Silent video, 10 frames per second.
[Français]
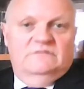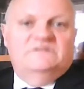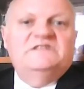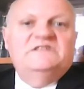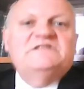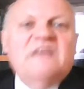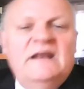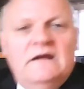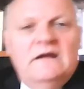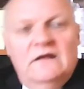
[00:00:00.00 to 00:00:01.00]
c'est
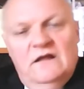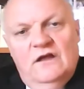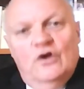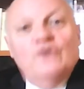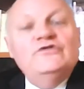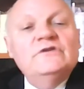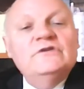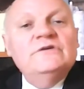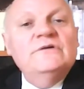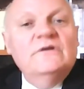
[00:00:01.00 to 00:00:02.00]
celle
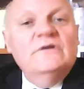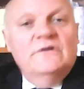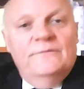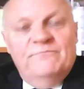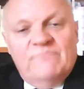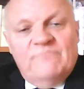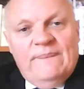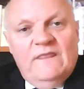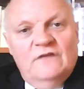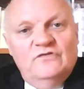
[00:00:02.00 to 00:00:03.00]
de, euh,
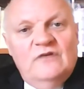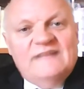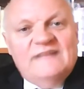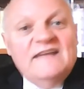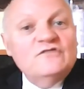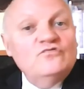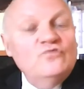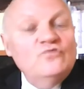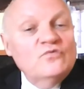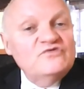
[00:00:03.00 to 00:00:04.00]
de la date
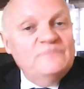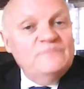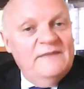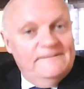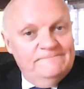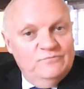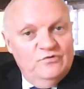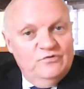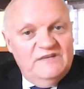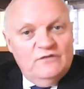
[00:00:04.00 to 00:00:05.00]
du 11 mai
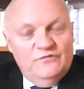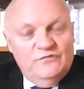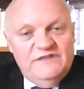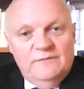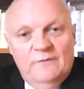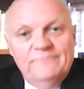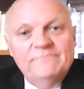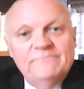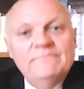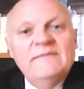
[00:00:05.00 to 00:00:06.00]
pour le déconfinement.
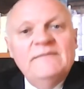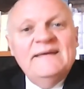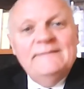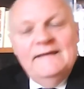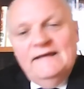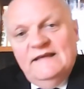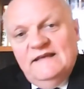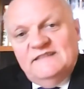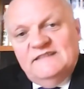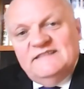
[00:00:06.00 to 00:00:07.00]
Mais
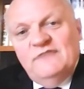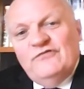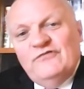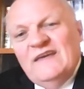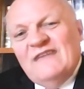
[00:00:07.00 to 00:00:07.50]
c'est fait